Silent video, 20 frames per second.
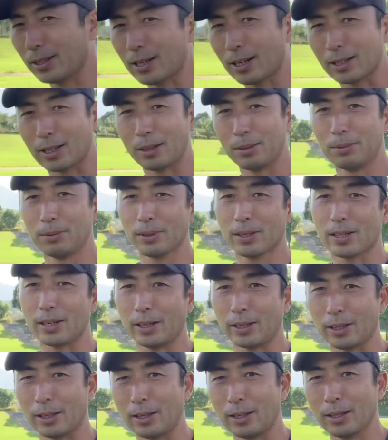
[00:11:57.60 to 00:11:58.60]
に体の動き
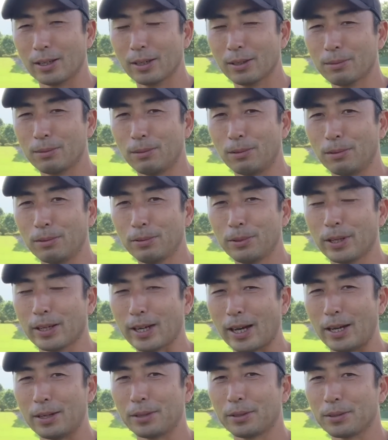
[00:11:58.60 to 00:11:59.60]
変えてこう振り
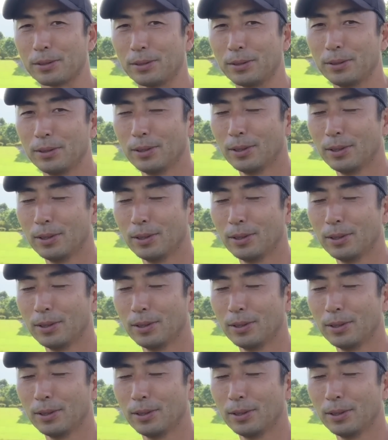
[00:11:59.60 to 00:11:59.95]
返る人、